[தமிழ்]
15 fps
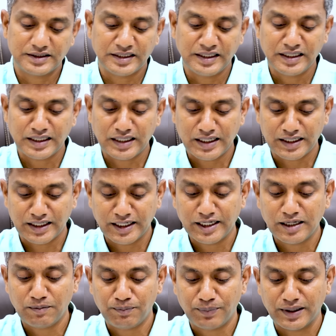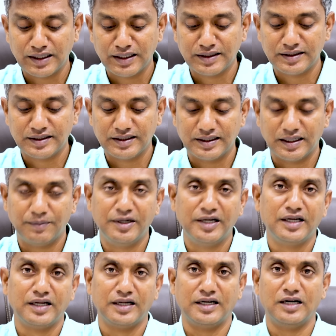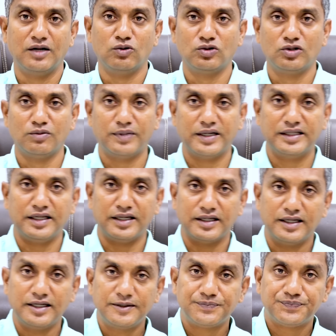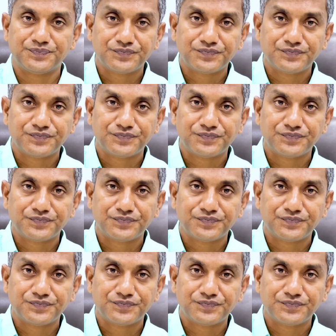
சீனா என்ன பண்ணுது அப்படின்னு நீங்கள் நல்லா ஒத்து பார்த்தீங்கன்னா